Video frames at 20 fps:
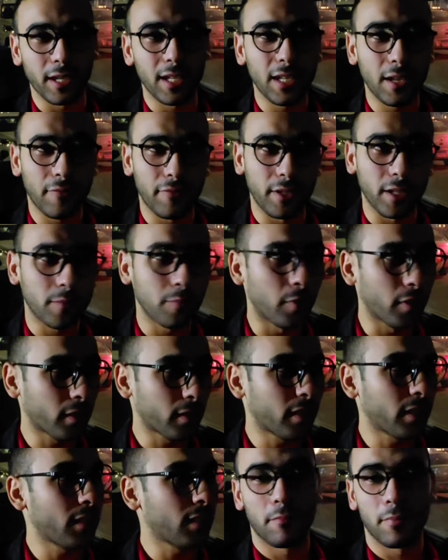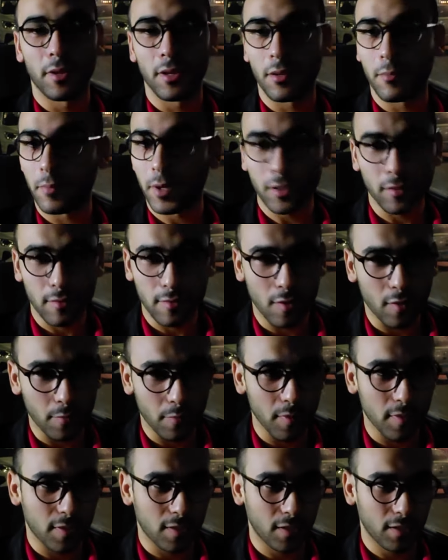ايه الافليت ماركتنج باختصار
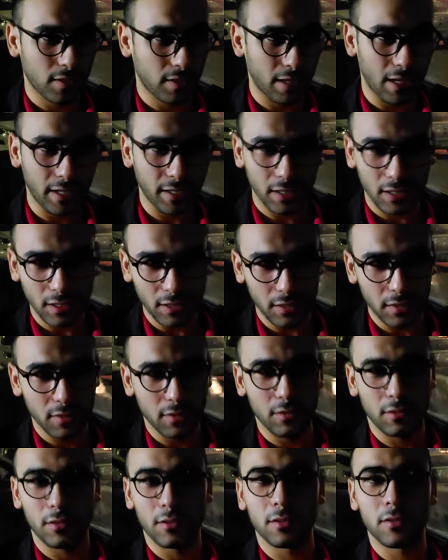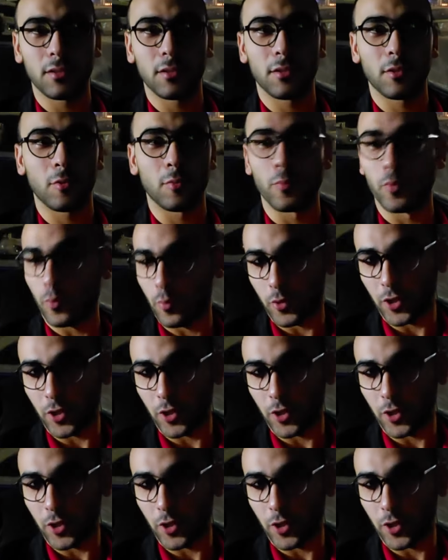بسيط يعني آه،